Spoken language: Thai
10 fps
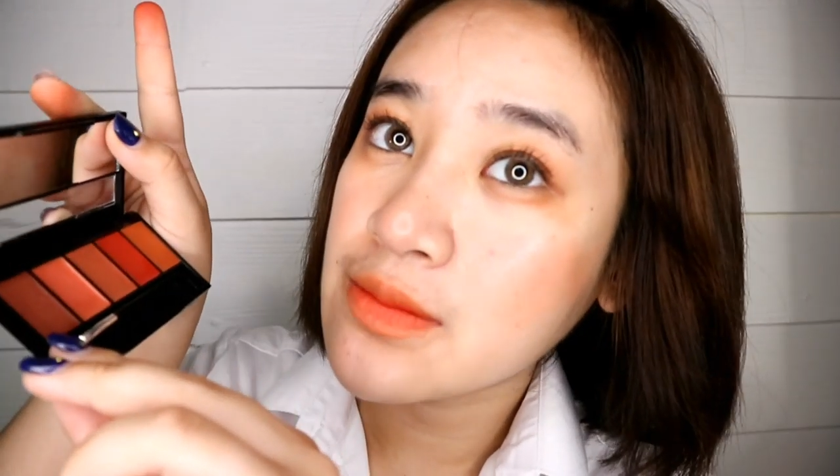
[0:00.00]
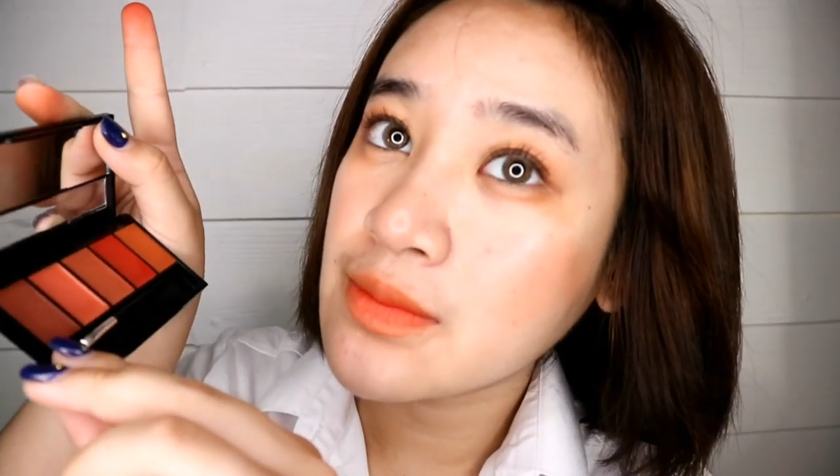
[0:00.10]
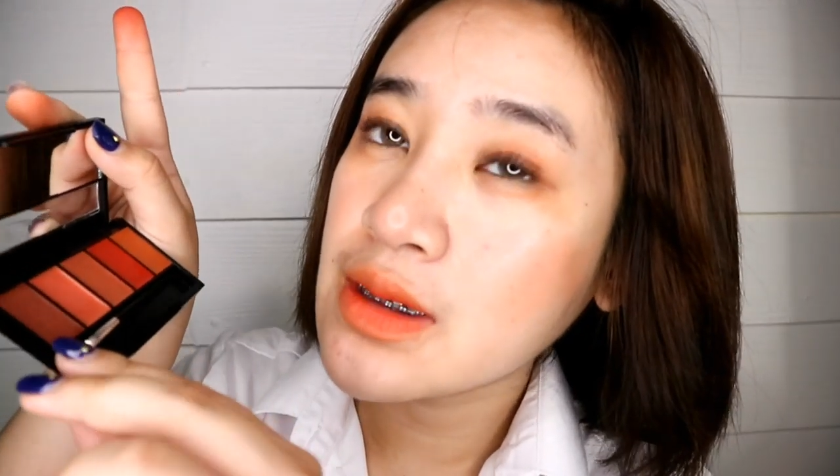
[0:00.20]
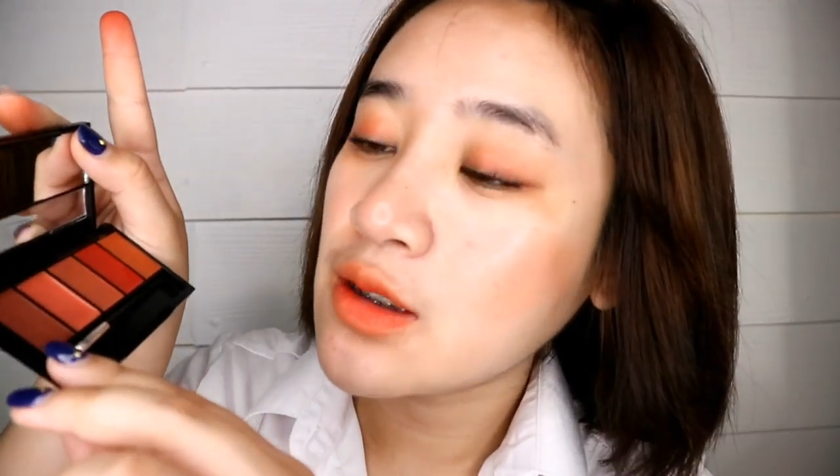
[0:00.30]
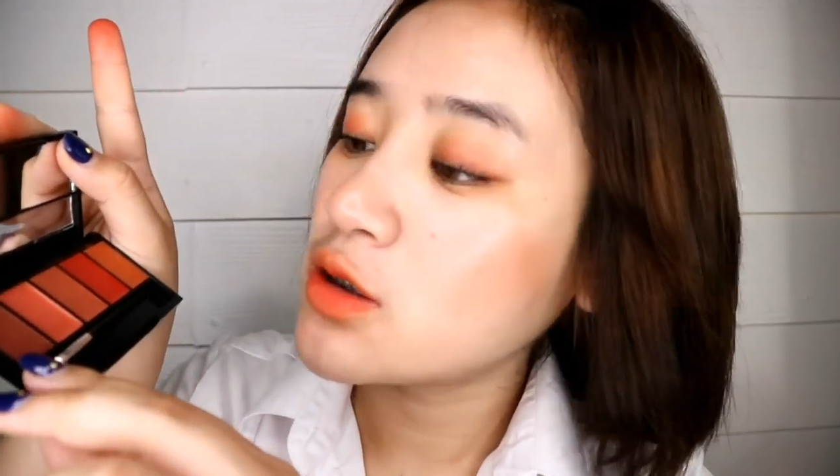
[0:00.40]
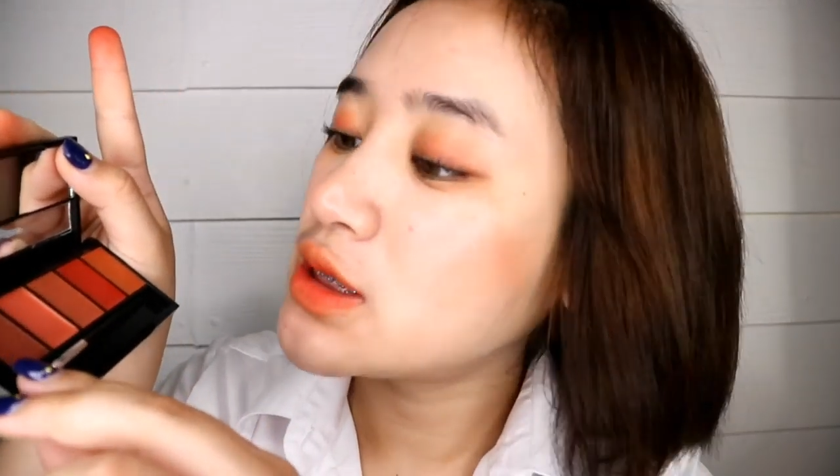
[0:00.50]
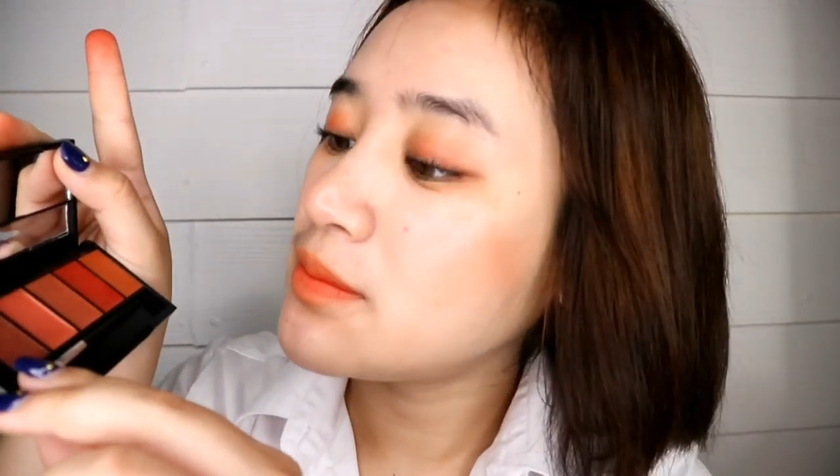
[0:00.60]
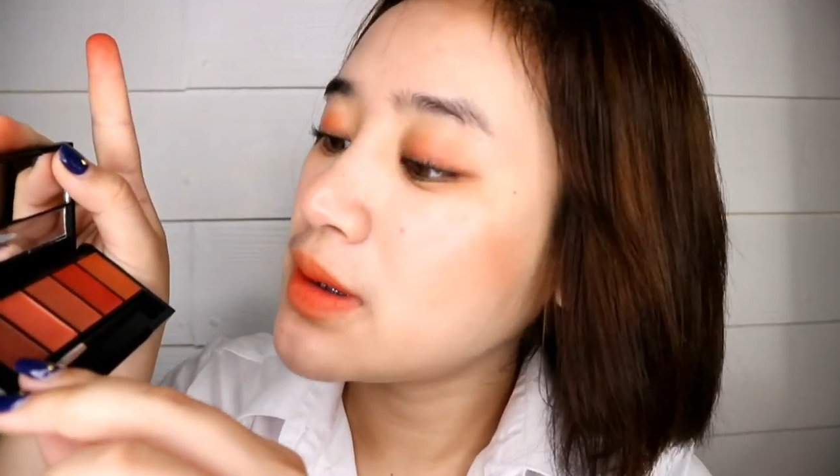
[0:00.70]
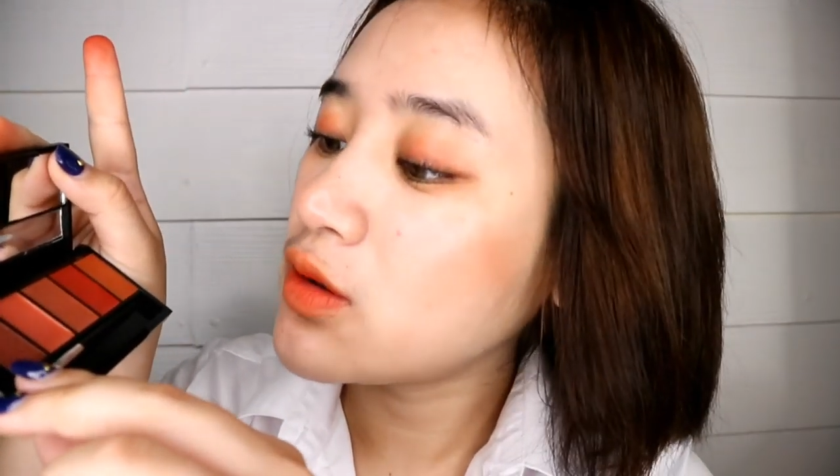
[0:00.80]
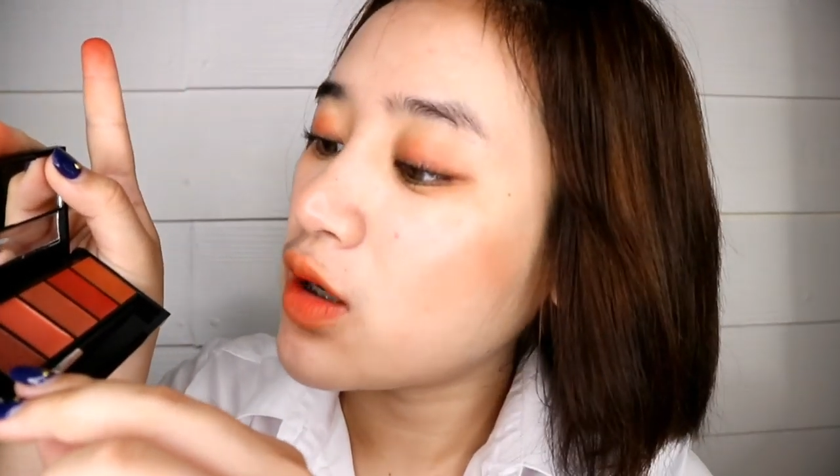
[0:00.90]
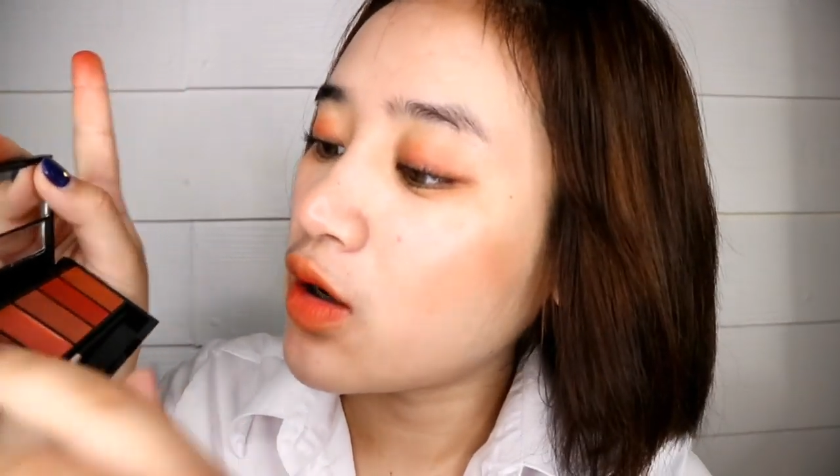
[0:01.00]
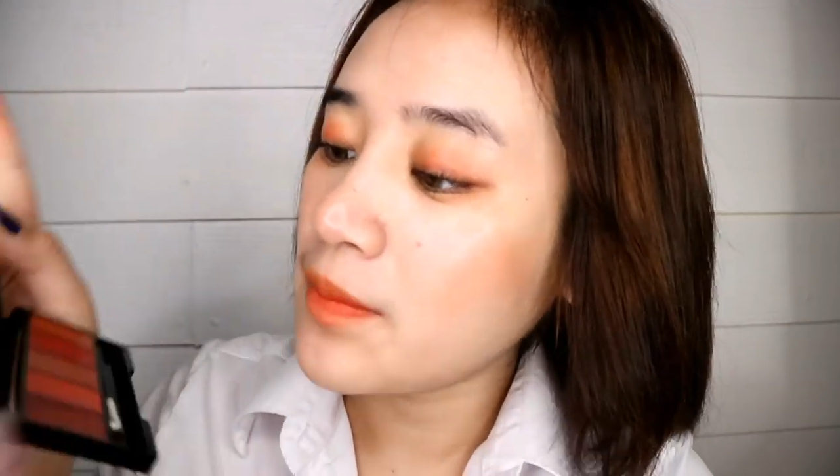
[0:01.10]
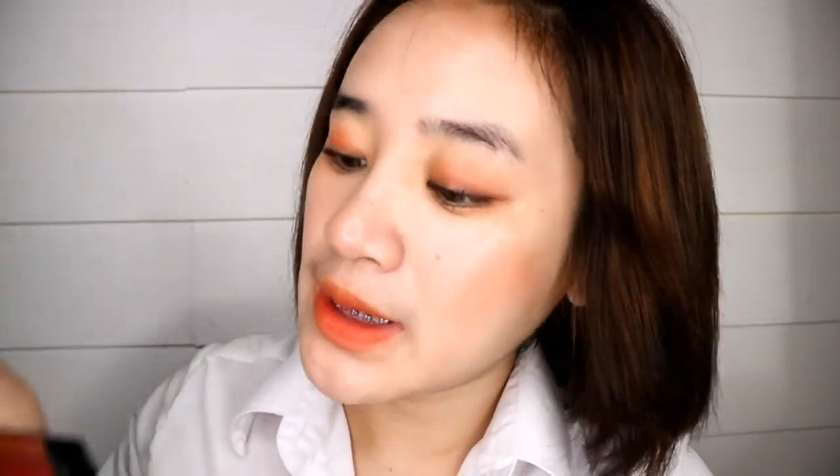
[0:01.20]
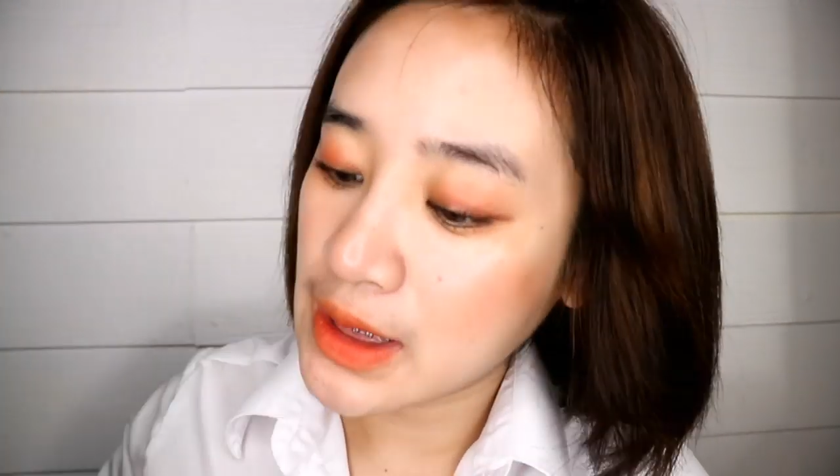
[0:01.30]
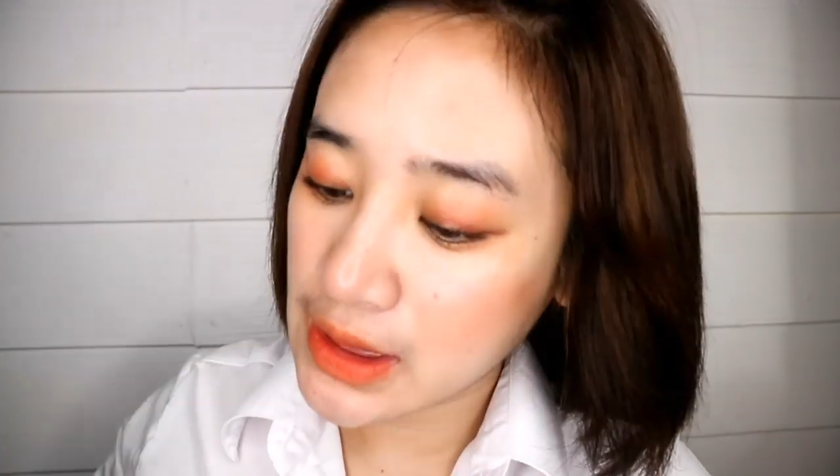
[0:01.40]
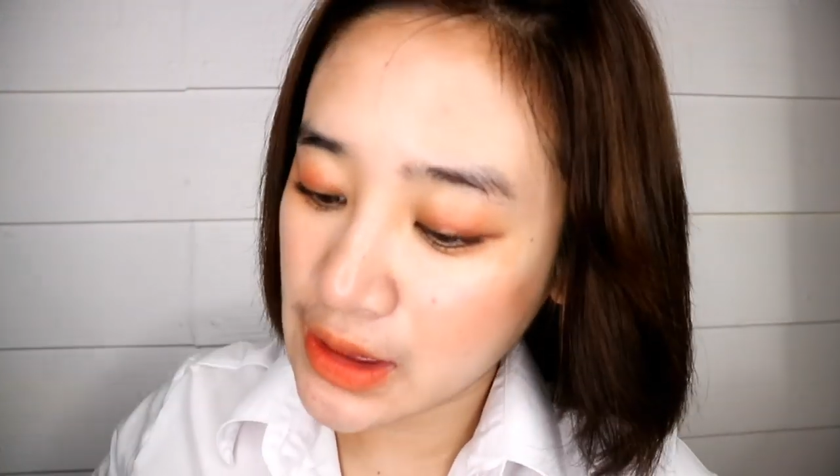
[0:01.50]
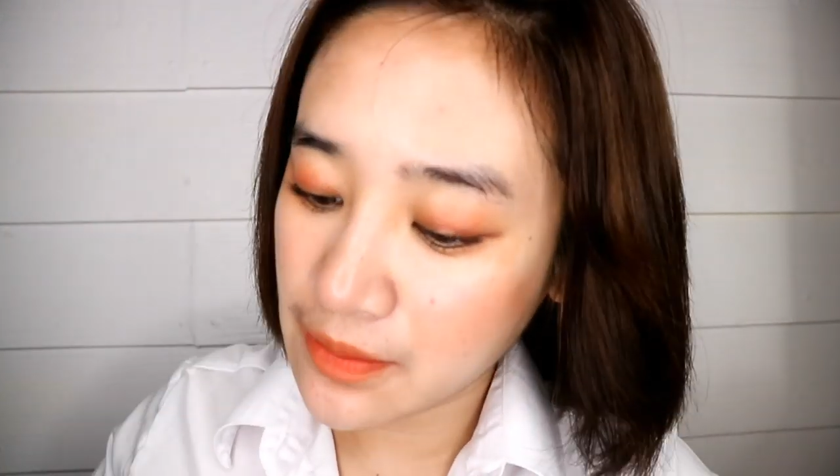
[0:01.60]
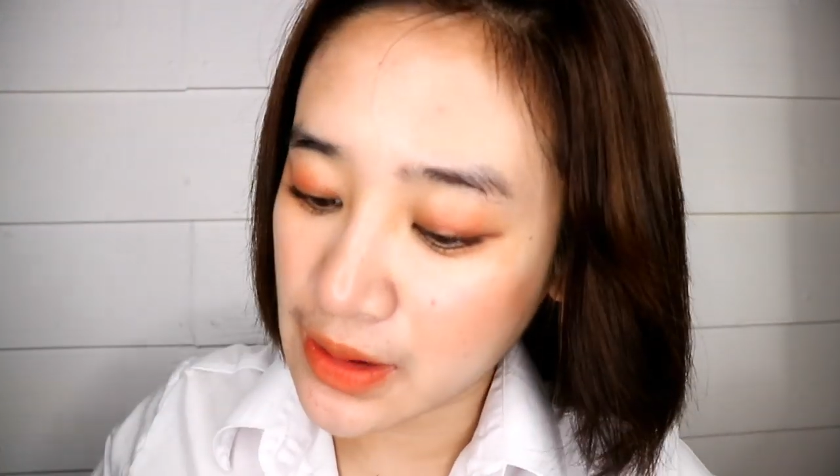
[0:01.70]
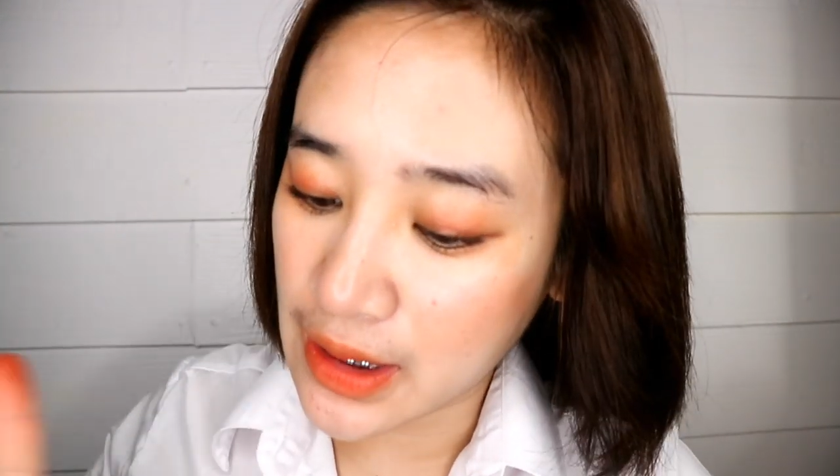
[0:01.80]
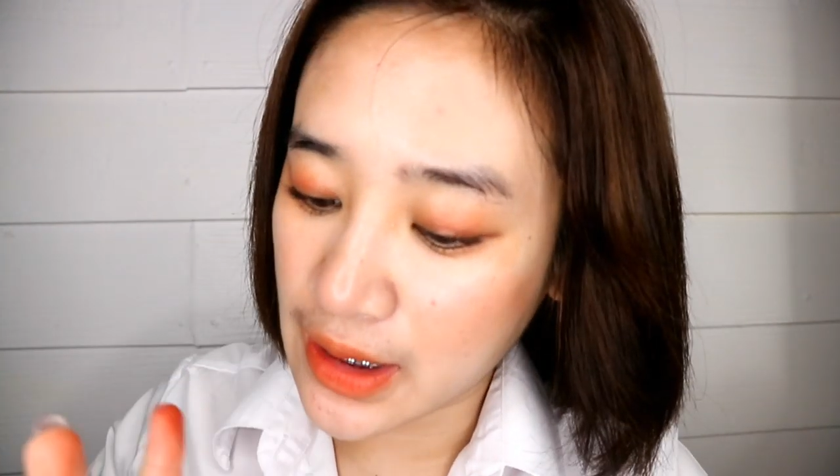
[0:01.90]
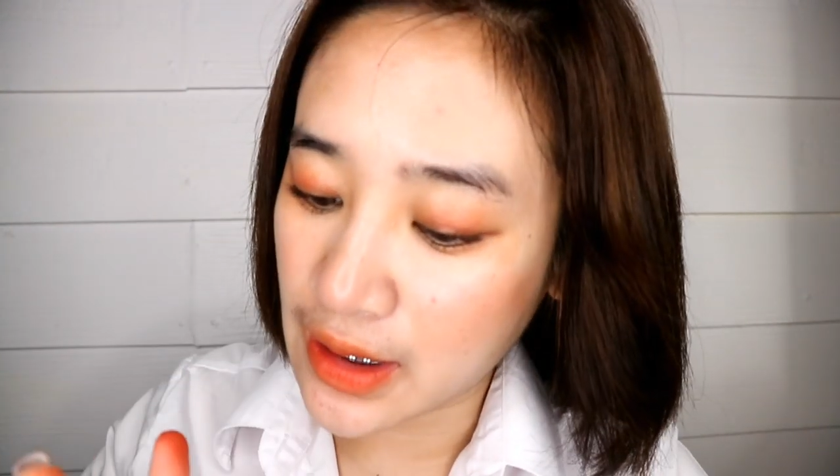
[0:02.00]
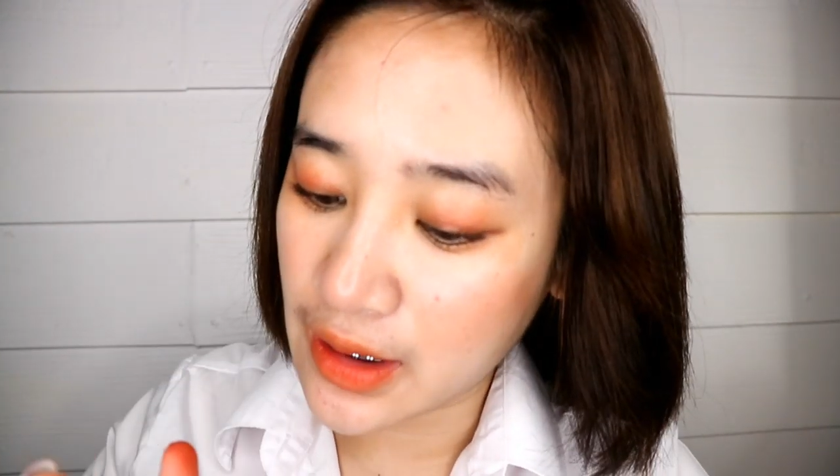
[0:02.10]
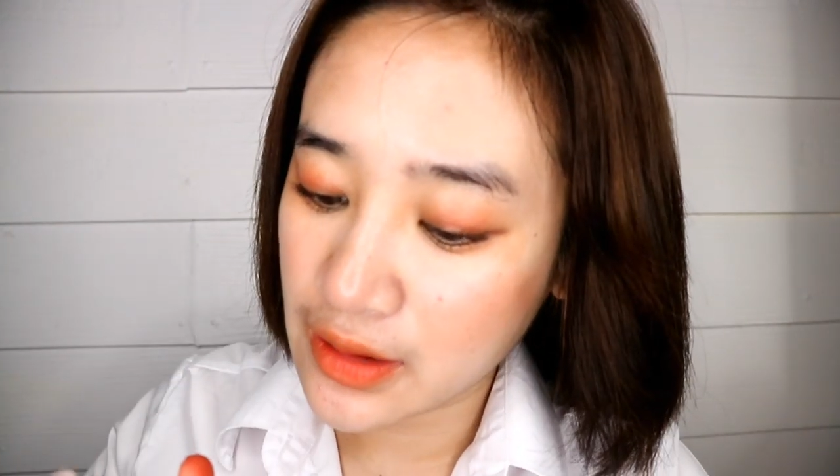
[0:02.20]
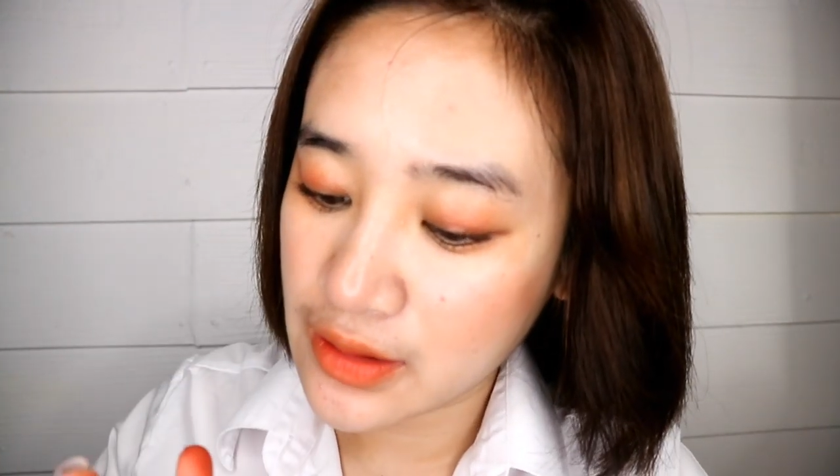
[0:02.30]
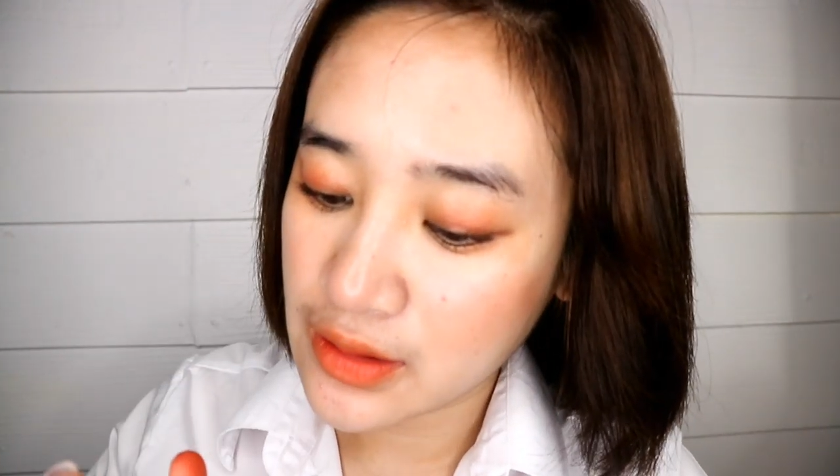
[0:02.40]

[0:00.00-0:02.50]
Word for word: ชิมเมอร์เนาะ ชิมเมอร์ของเขาก็เป็นเนื้อครีมเหมือนกันนะ